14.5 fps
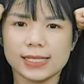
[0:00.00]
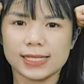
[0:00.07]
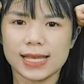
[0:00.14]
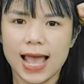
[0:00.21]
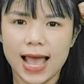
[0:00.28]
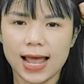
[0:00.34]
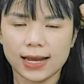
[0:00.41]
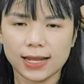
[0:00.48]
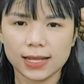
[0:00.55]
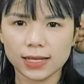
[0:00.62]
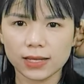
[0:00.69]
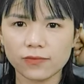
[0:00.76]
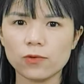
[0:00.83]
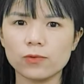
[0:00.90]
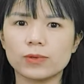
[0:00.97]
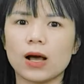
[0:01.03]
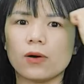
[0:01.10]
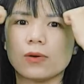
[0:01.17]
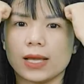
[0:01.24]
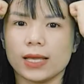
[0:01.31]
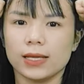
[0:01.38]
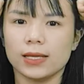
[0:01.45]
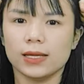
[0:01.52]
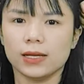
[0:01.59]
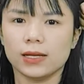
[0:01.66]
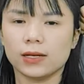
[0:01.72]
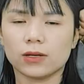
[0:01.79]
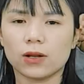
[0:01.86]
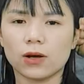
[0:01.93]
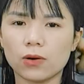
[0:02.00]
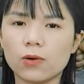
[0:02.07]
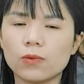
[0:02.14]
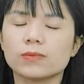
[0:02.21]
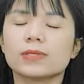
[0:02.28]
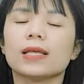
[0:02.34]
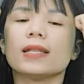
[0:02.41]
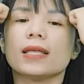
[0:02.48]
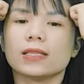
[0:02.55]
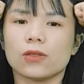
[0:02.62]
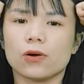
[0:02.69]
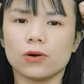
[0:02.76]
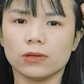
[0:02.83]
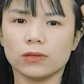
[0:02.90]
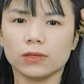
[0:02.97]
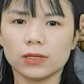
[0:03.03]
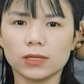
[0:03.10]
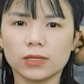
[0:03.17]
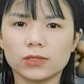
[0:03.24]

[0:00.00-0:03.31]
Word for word: trà lên cái vùng đầu này. Nó cũng rất là tốt.